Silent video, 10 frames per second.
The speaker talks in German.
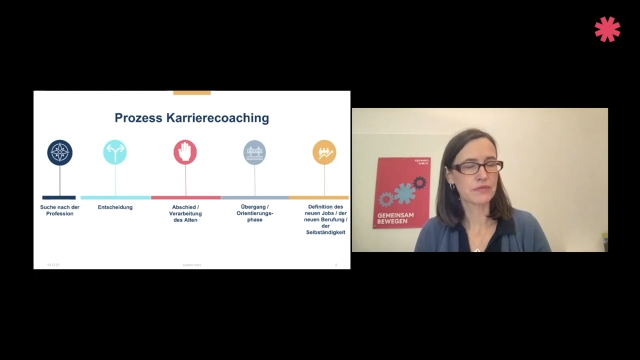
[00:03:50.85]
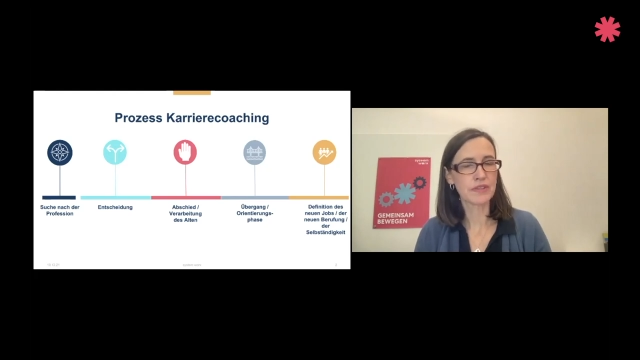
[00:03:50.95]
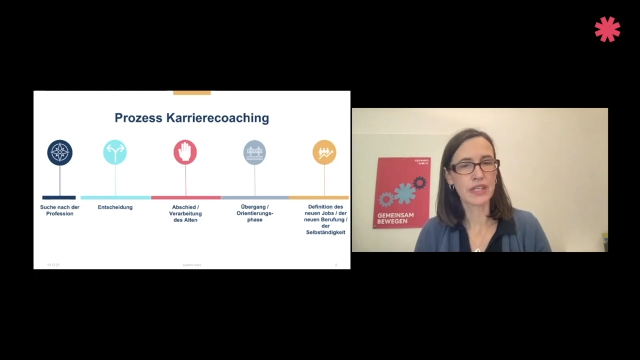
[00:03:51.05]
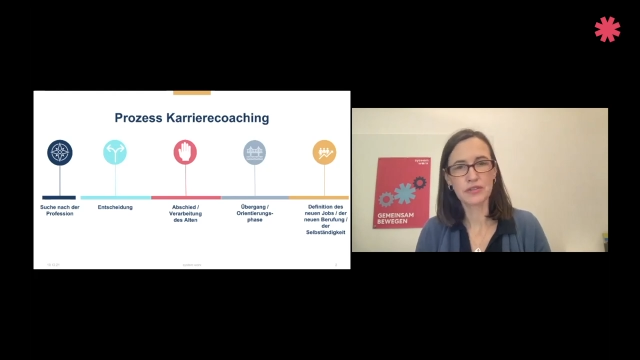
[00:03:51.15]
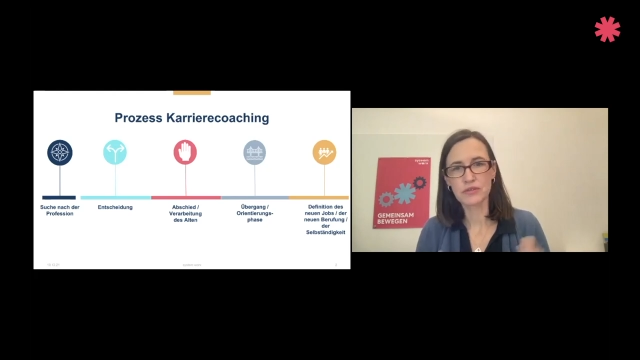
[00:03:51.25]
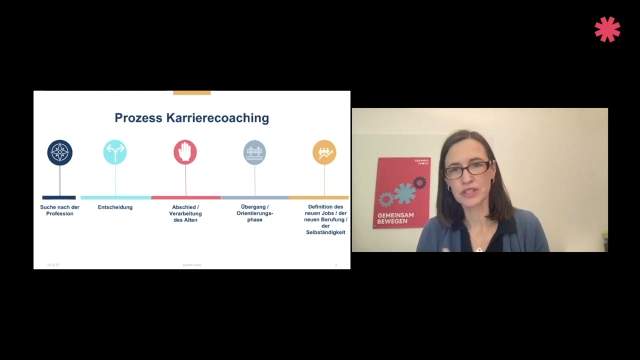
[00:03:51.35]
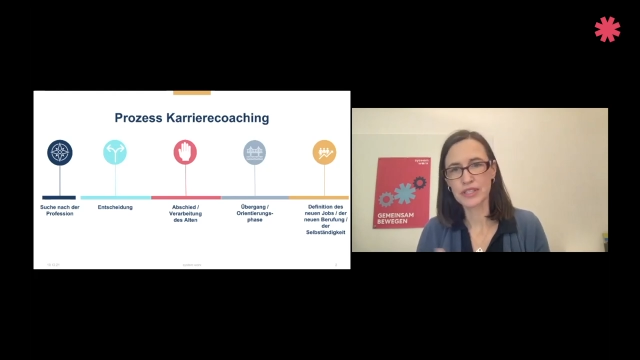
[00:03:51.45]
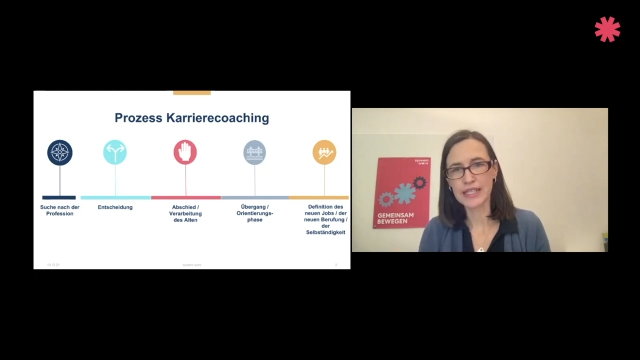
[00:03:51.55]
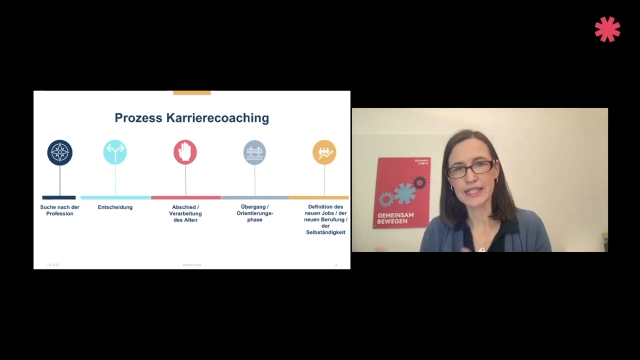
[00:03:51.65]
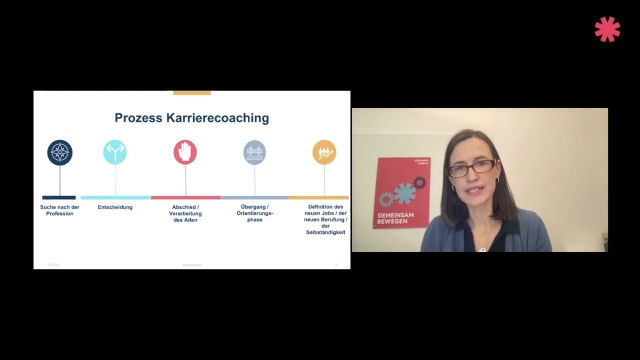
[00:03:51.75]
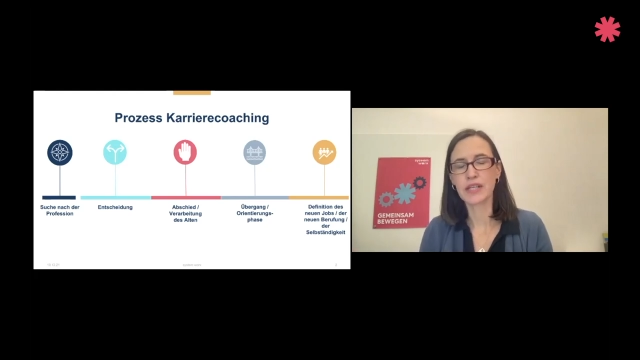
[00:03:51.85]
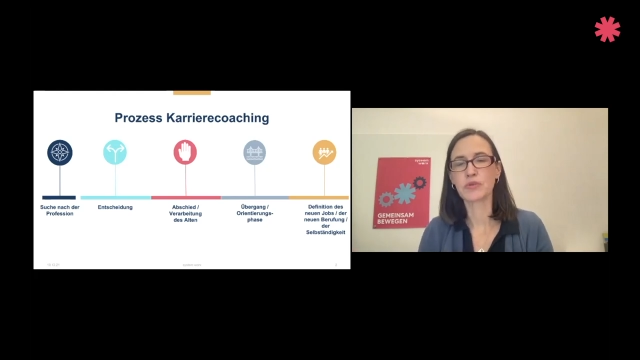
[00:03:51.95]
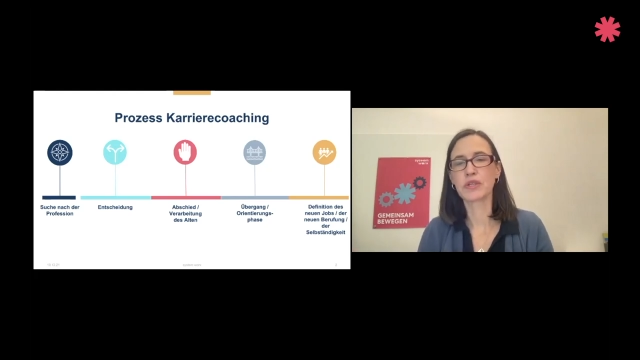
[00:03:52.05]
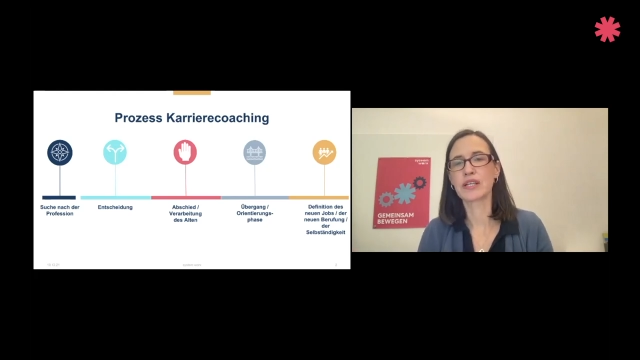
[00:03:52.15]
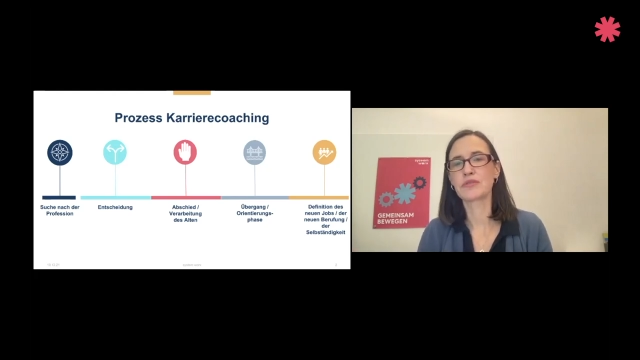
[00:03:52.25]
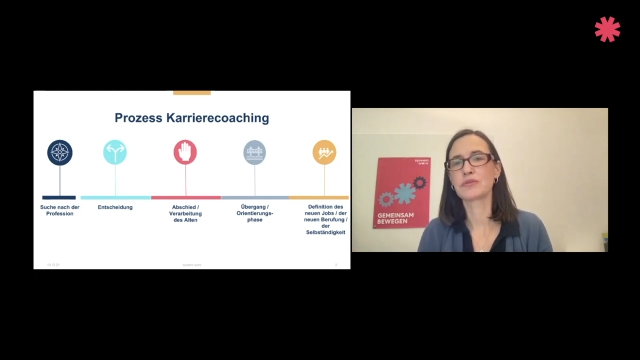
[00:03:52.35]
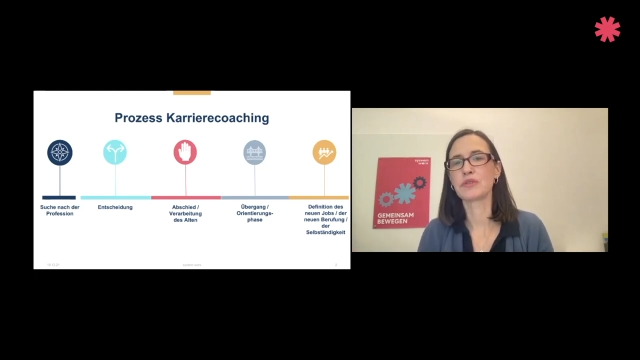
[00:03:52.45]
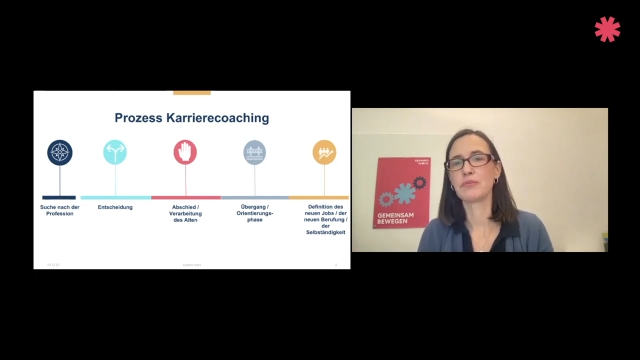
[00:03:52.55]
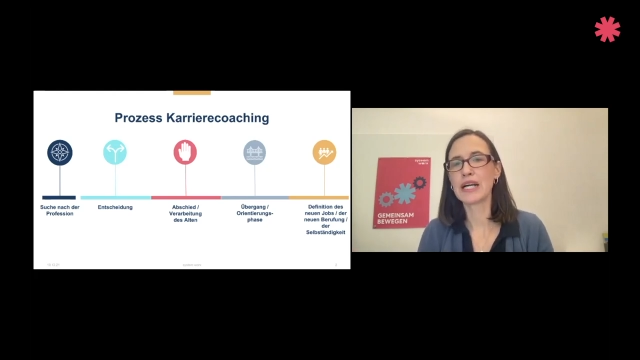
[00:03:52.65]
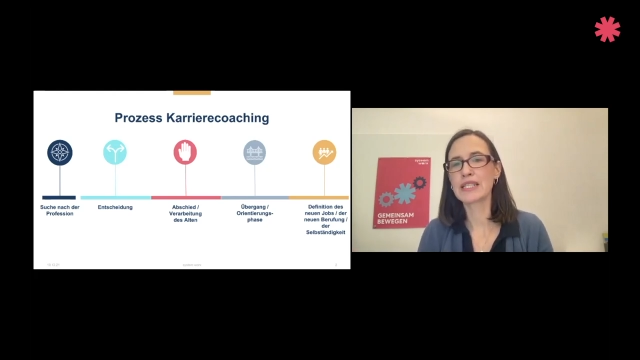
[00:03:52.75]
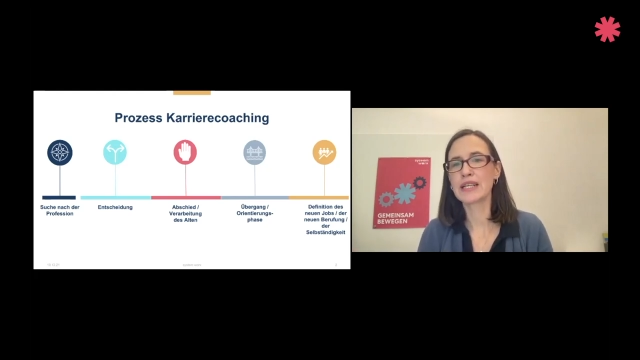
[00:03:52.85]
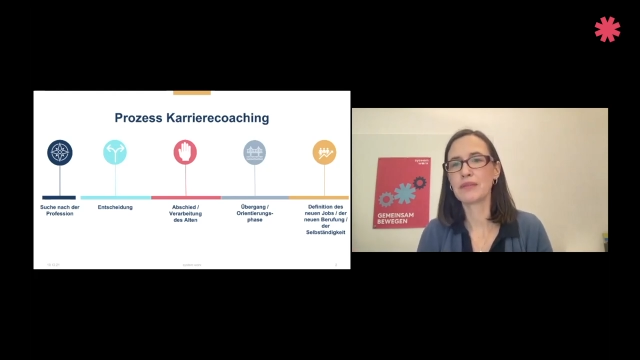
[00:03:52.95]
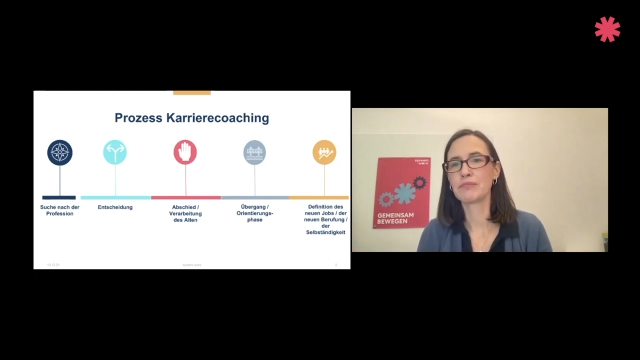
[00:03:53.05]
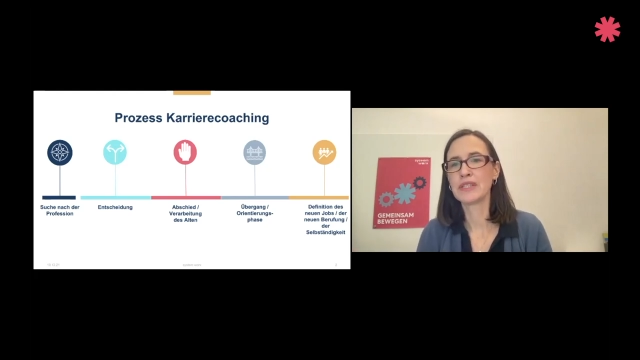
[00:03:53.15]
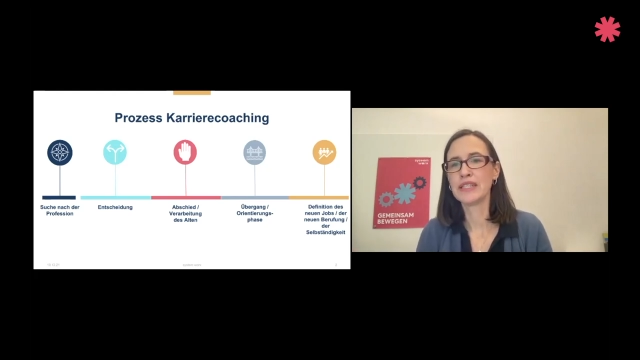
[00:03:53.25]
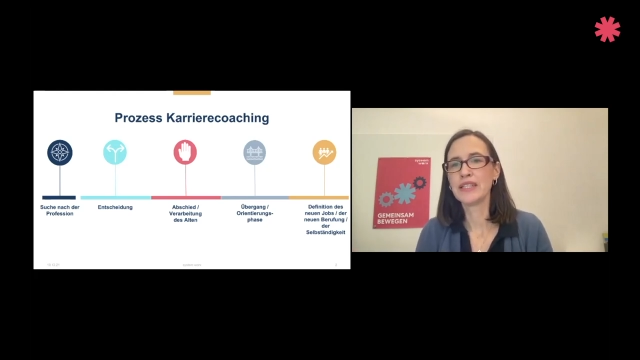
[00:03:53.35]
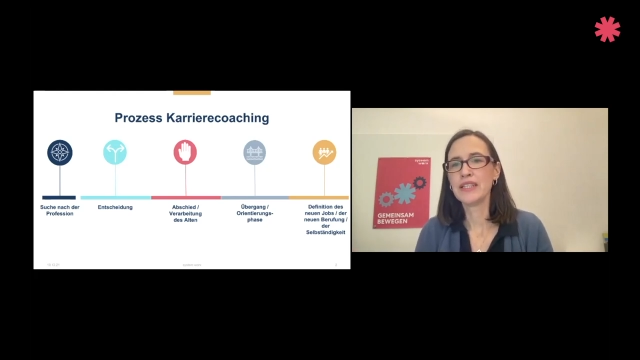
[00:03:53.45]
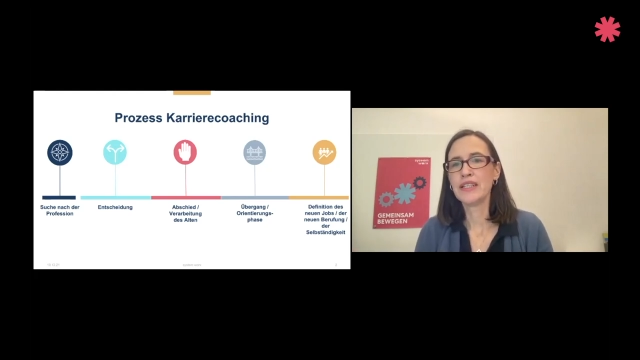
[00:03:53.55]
wo wir auch so eine Dreiteilung genauso gemacht haben.